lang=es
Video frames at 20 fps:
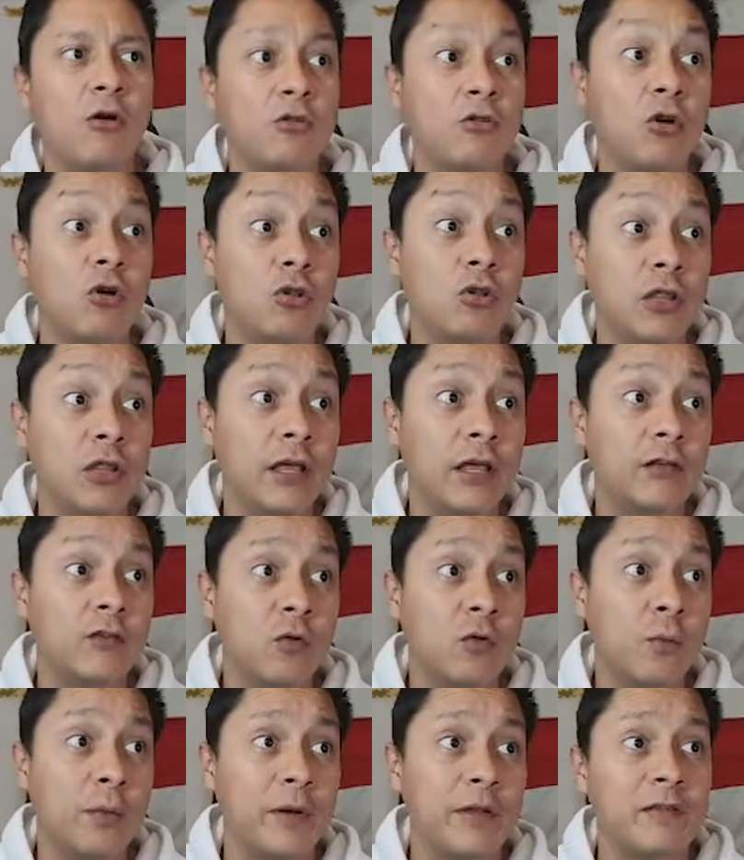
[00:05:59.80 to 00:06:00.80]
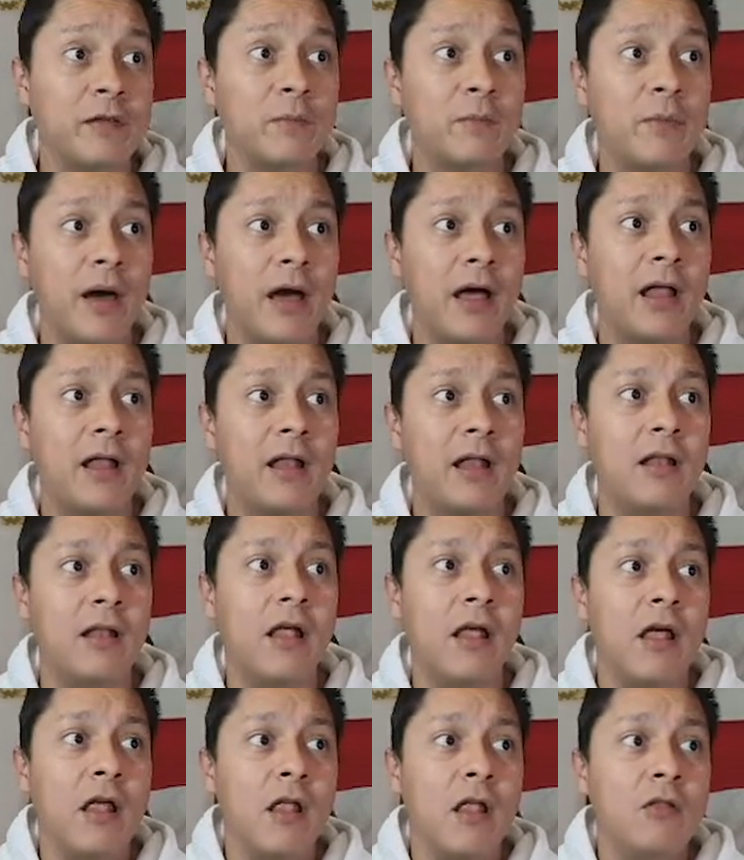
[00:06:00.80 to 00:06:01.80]
donde su principal
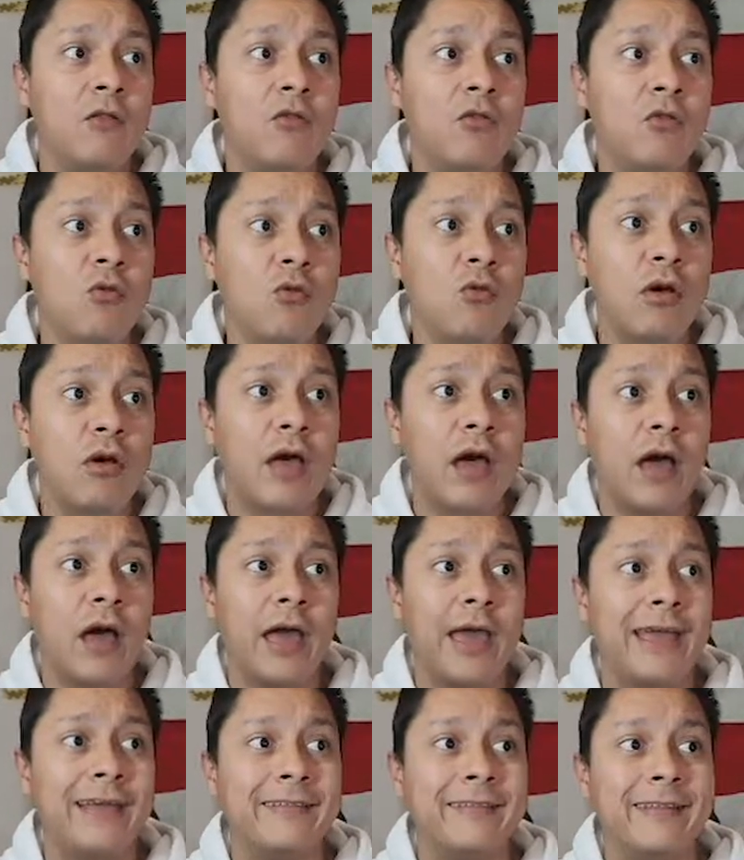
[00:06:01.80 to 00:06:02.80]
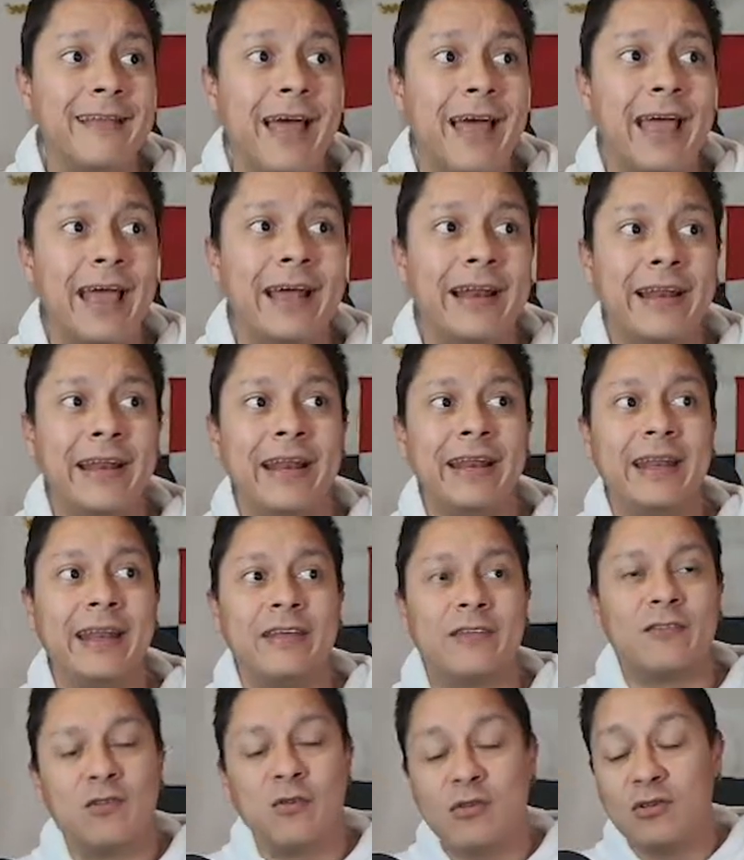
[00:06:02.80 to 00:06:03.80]
nunca está en
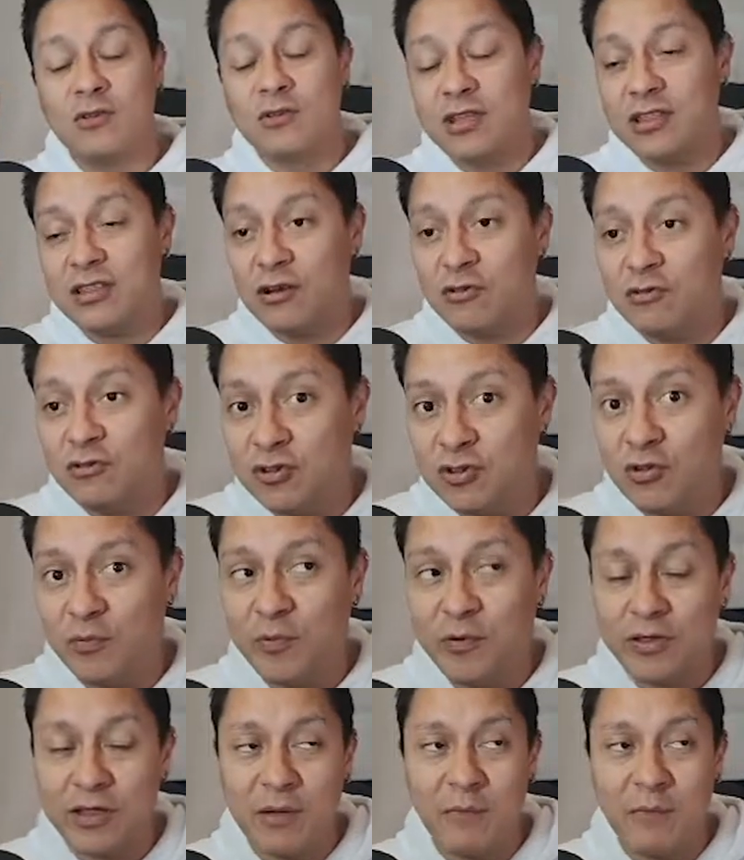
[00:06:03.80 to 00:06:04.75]
riesgo. Esto está traducido, pero está